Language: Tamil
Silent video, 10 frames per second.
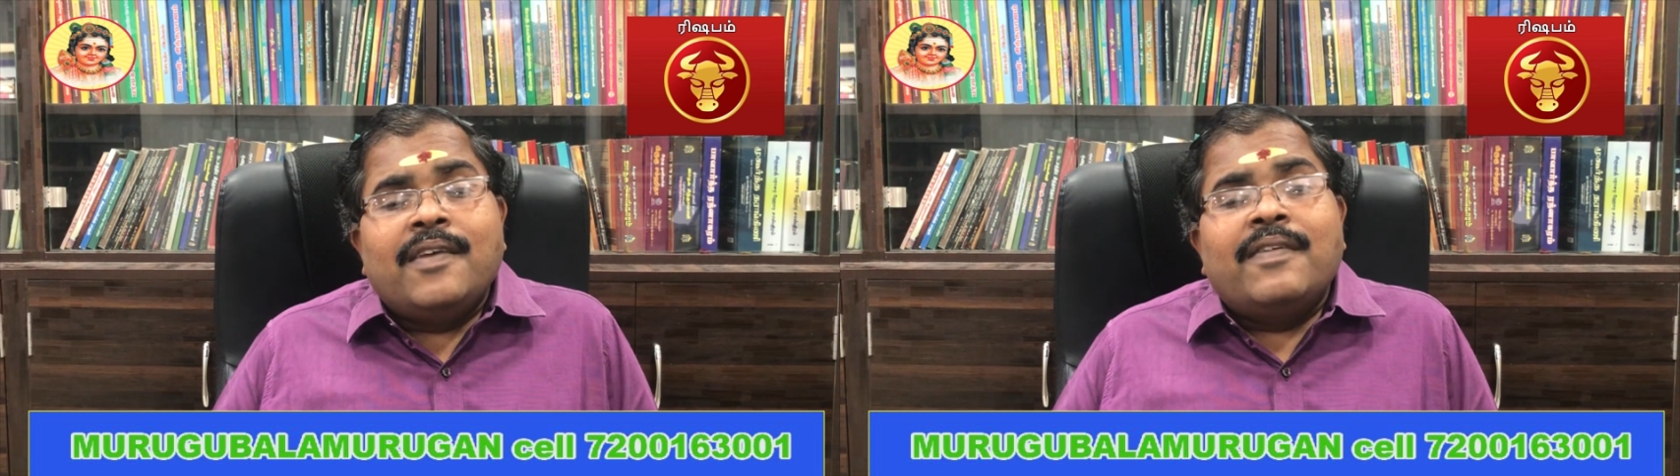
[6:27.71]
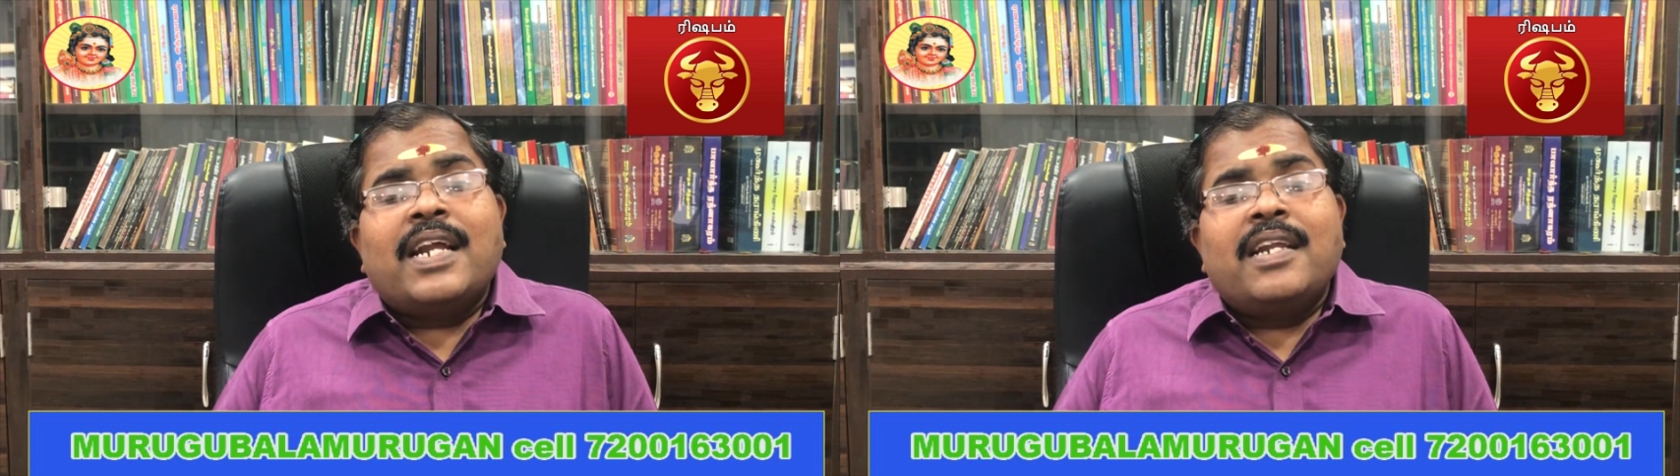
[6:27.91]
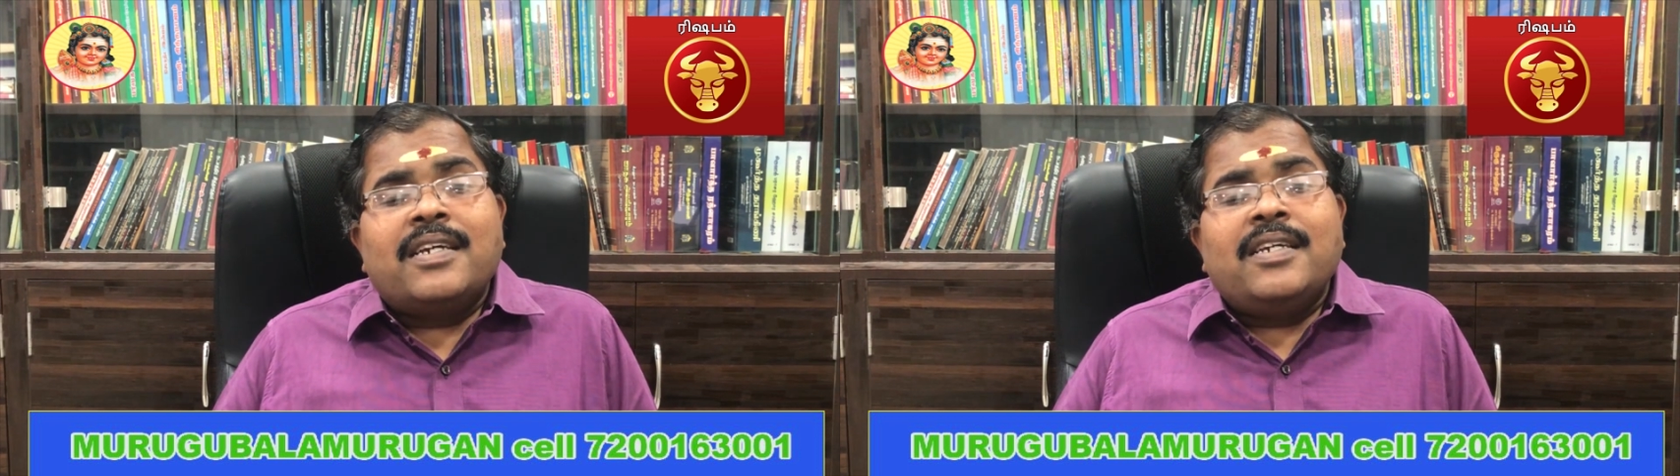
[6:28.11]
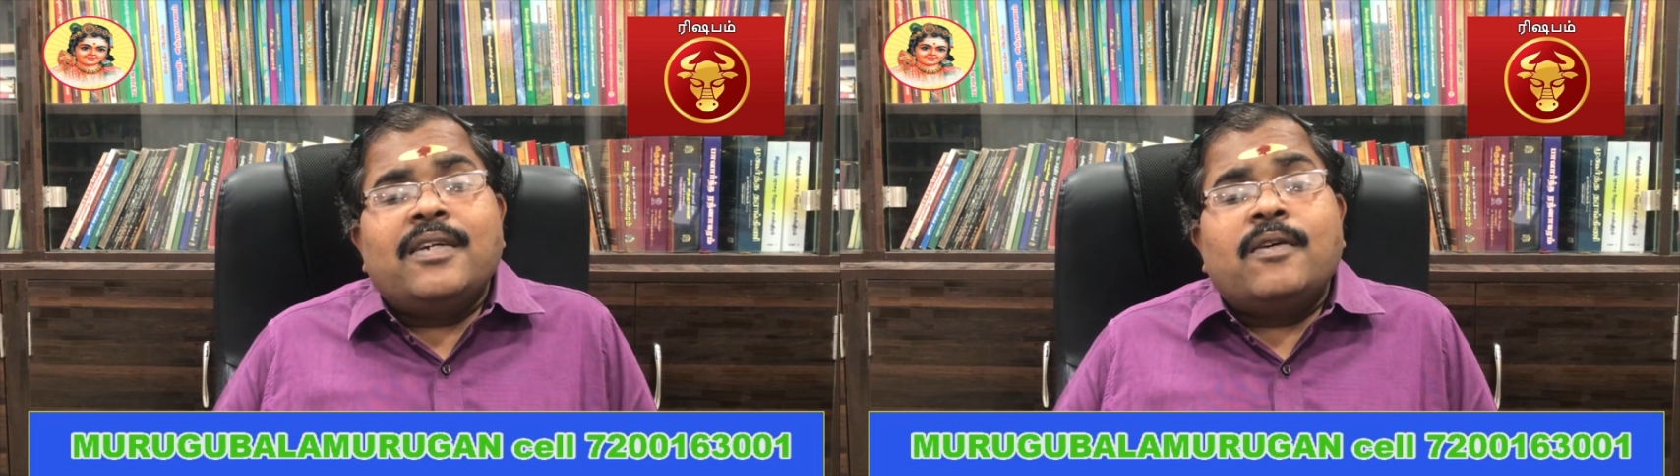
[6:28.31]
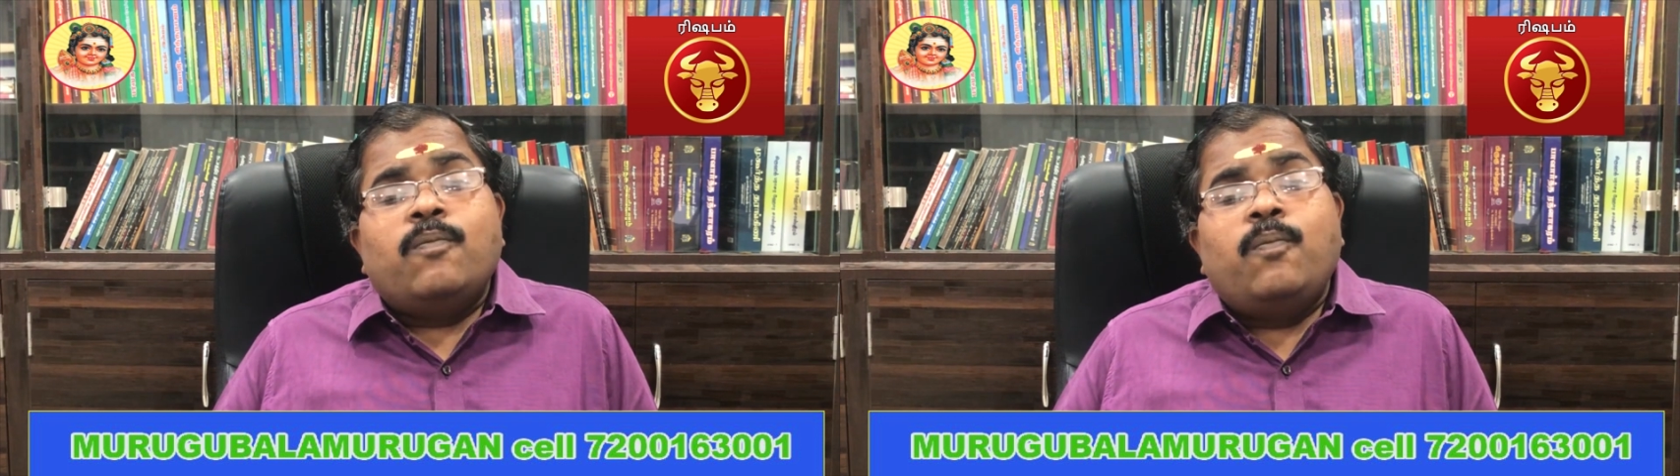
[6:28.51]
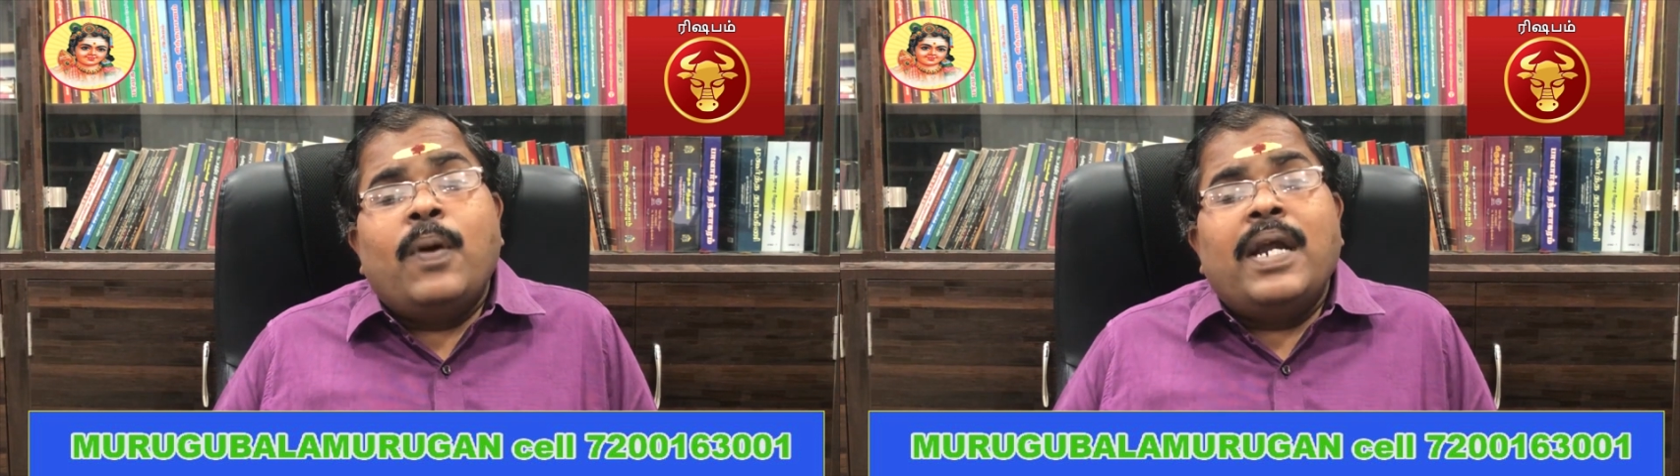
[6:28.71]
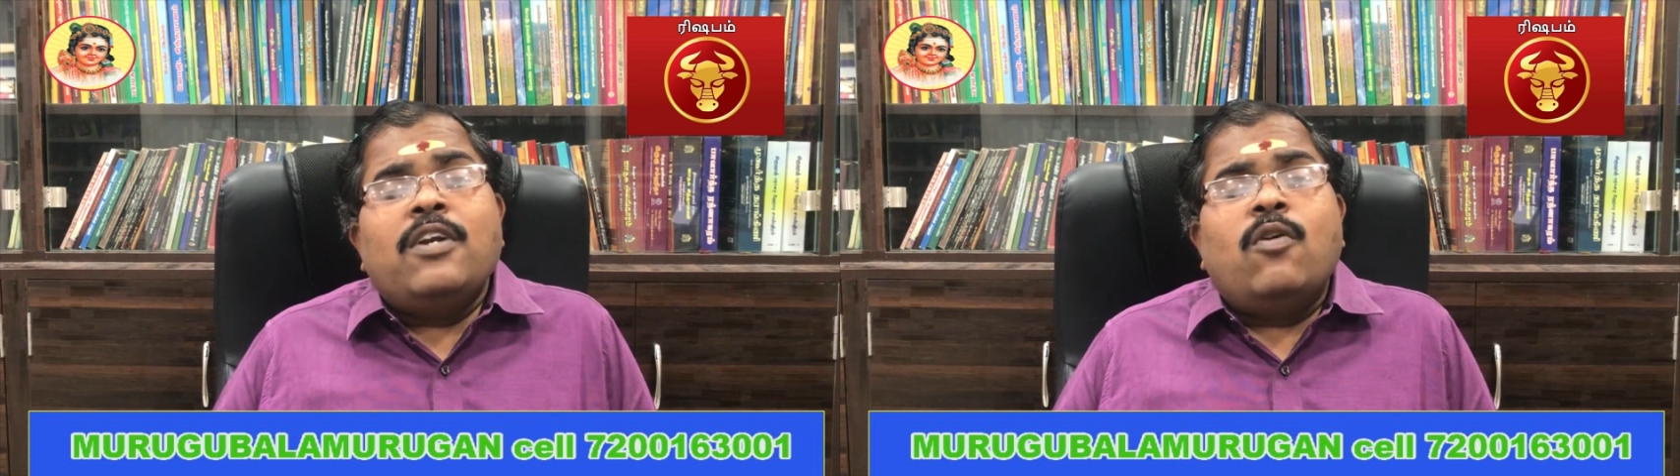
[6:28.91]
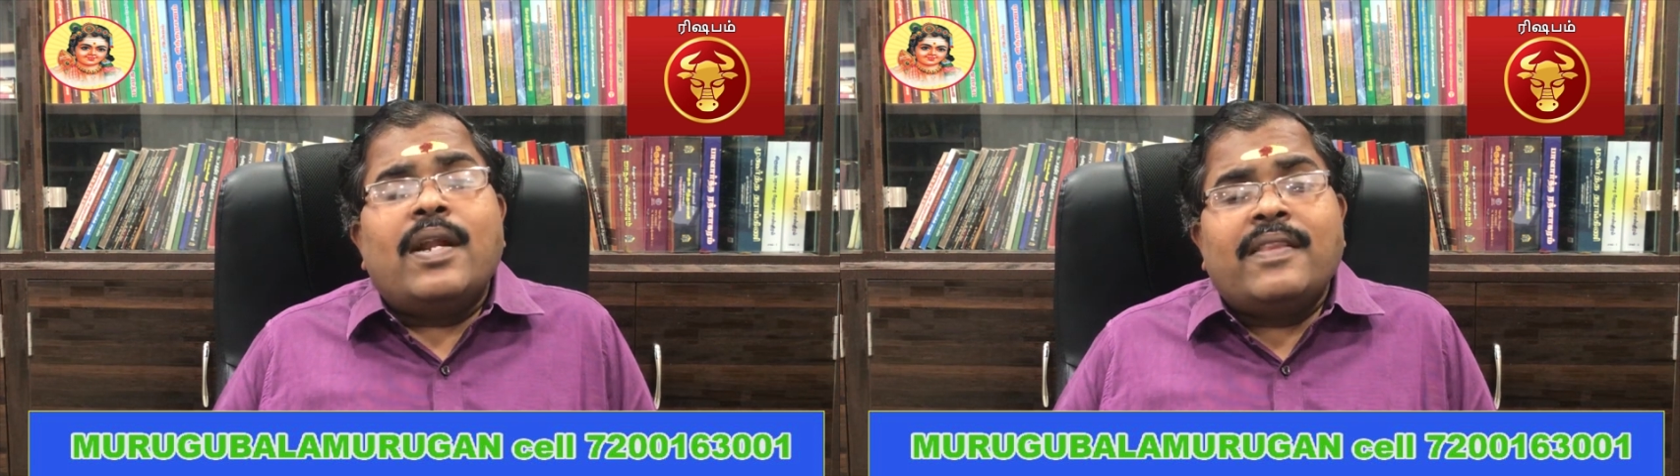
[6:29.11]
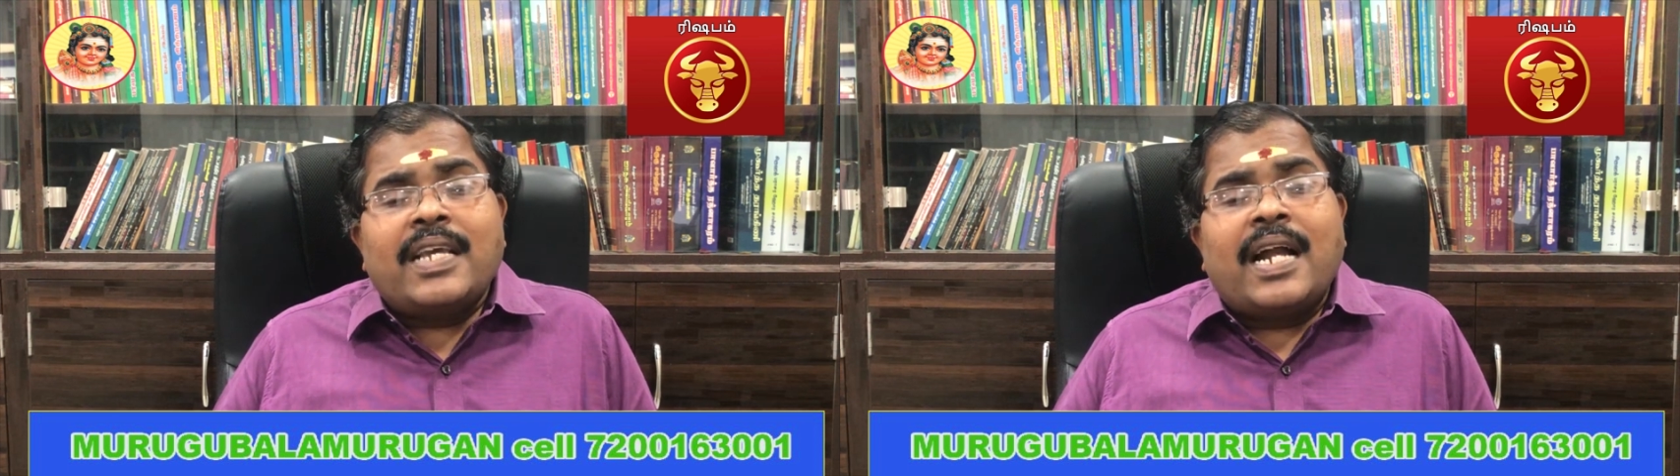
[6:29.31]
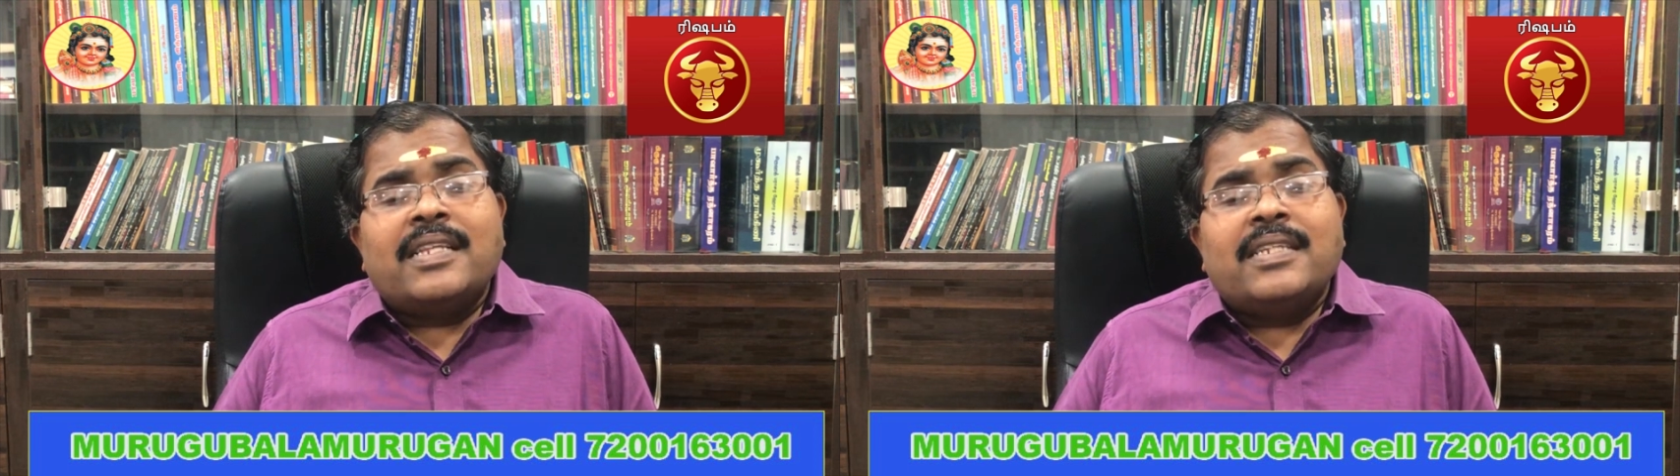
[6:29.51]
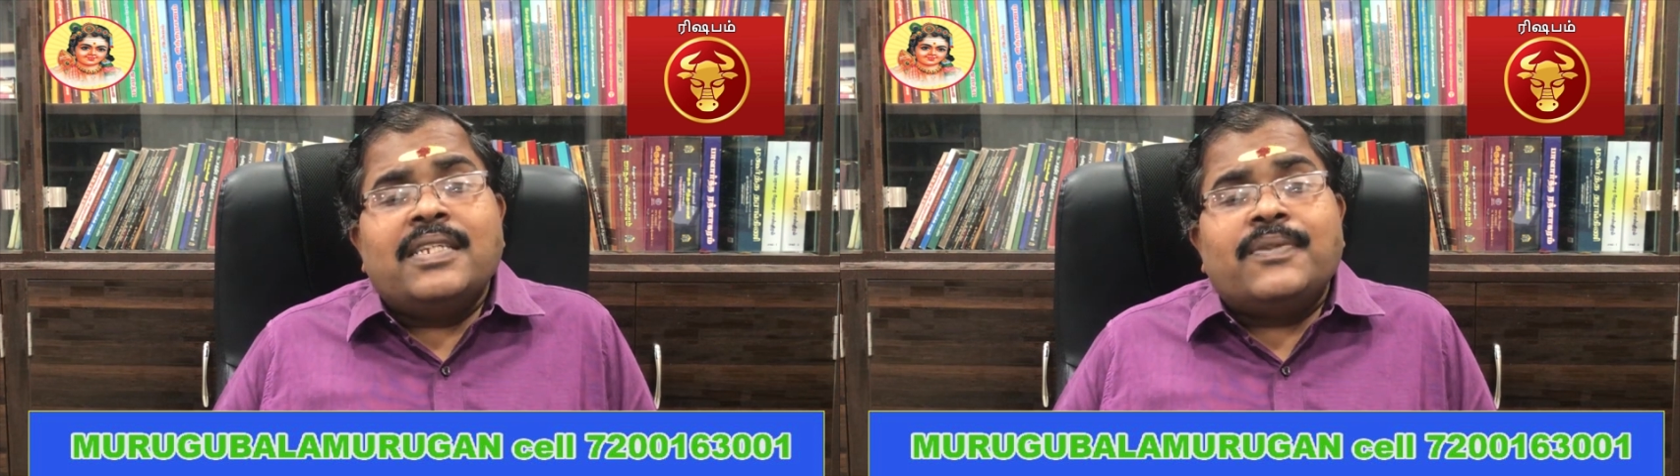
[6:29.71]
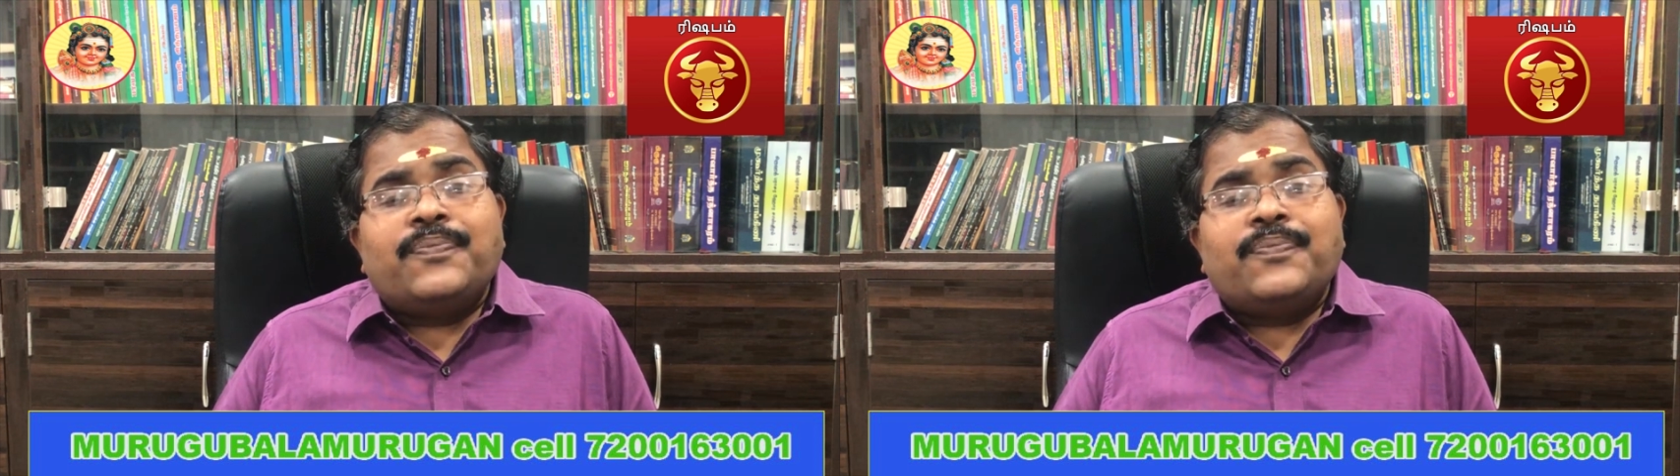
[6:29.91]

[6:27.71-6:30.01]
இவர்களுக்கு பெண் குழந்தையானது